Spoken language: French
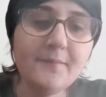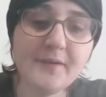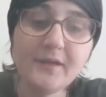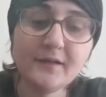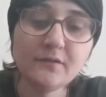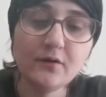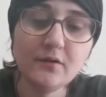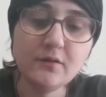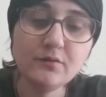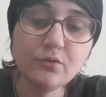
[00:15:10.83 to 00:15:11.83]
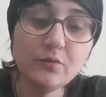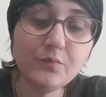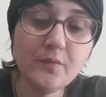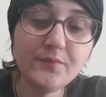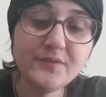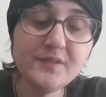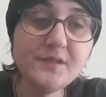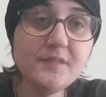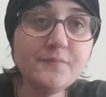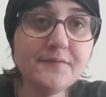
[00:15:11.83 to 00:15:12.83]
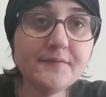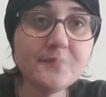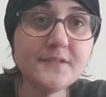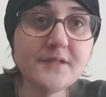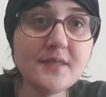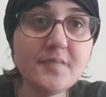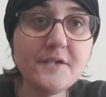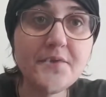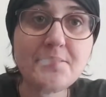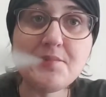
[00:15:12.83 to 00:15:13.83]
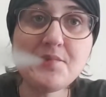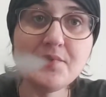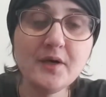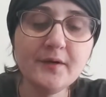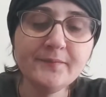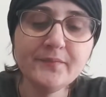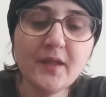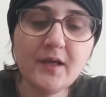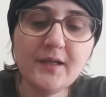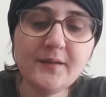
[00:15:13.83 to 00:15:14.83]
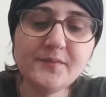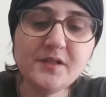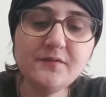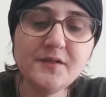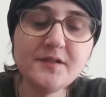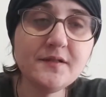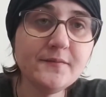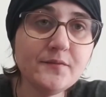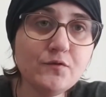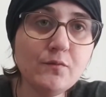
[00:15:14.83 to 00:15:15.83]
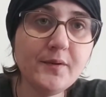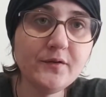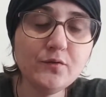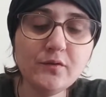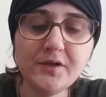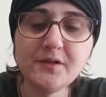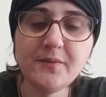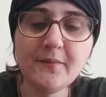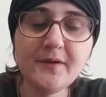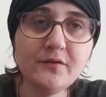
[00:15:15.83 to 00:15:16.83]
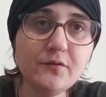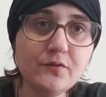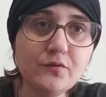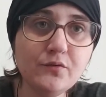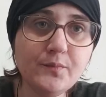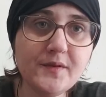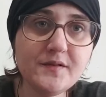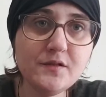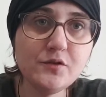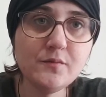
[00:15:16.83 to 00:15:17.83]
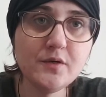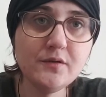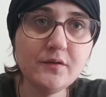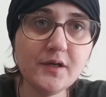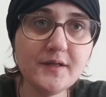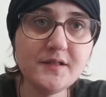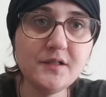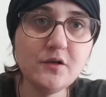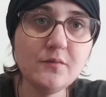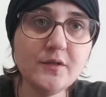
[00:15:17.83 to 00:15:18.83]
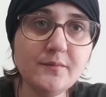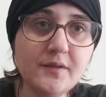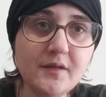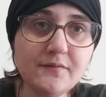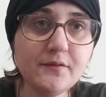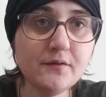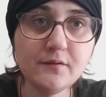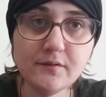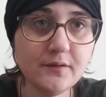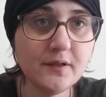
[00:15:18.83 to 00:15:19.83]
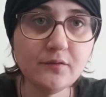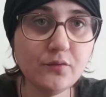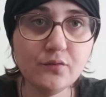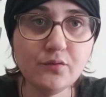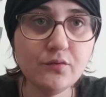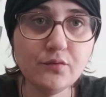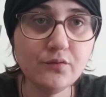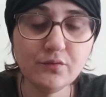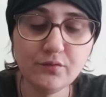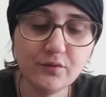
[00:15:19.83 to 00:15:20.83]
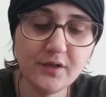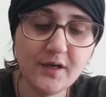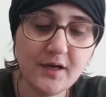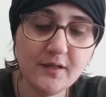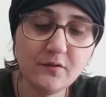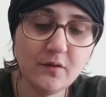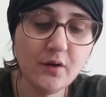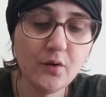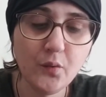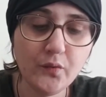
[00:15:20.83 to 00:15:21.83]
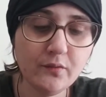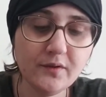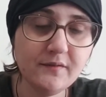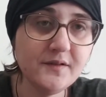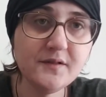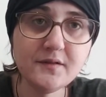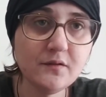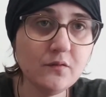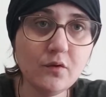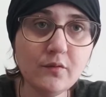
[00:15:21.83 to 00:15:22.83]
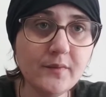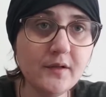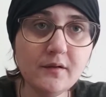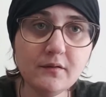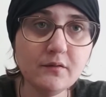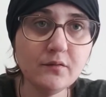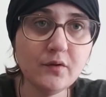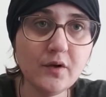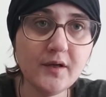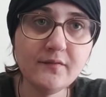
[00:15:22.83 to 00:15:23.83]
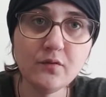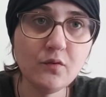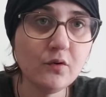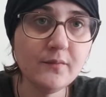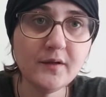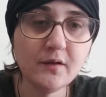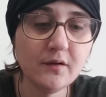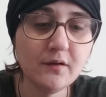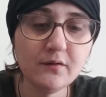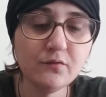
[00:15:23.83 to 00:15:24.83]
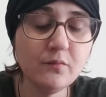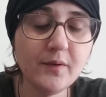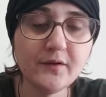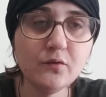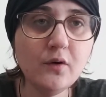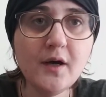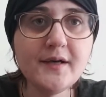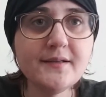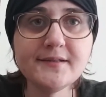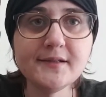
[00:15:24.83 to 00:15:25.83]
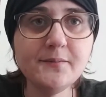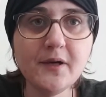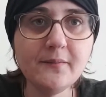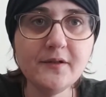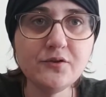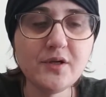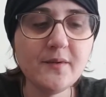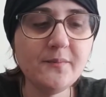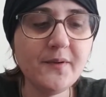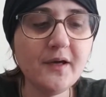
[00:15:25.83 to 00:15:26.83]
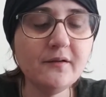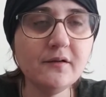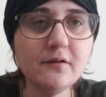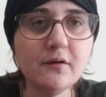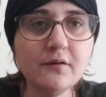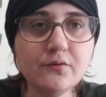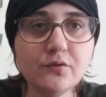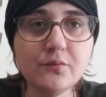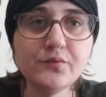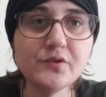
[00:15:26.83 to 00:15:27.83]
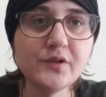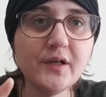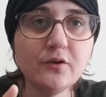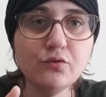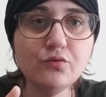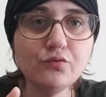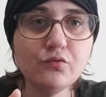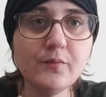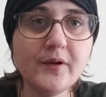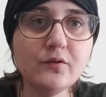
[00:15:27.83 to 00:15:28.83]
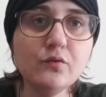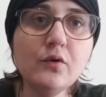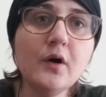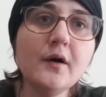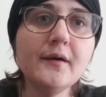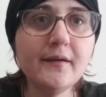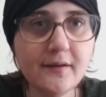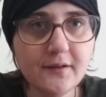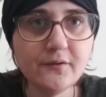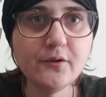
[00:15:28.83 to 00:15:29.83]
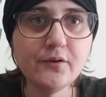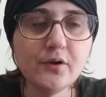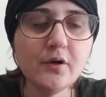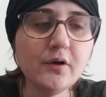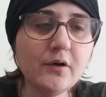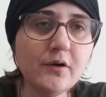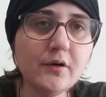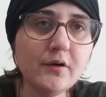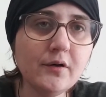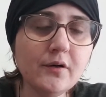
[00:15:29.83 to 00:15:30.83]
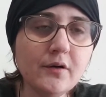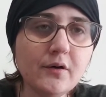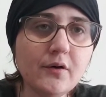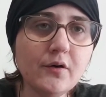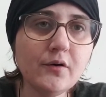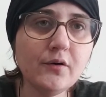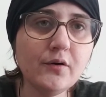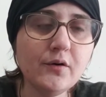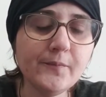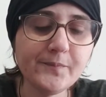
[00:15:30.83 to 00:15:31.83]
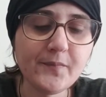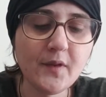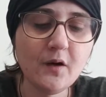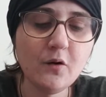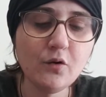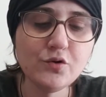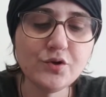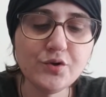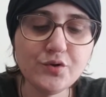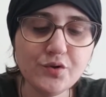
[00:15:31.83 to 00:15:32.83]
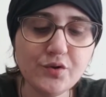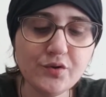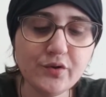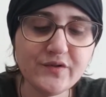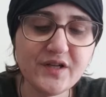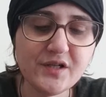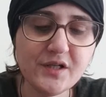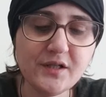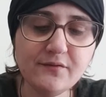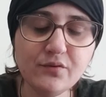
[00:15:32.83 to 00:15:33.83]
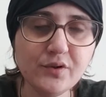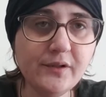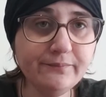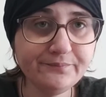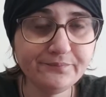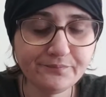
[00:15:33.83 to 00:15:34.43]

Après, autre point positif, c'est les petites vis sous le plateau qui permettent de passer du mode classique au mode BF en un tour de, clé Allen. Quoi. On dévisse, on remet, on enlève, on remet euh, sous le plateau, ce qui permet de jamais le perdre, euh, d'autant plus qu'il y en a deux sous le plateau et il y en a encore euh, en, en, rechange dans le sachet qui est fourni.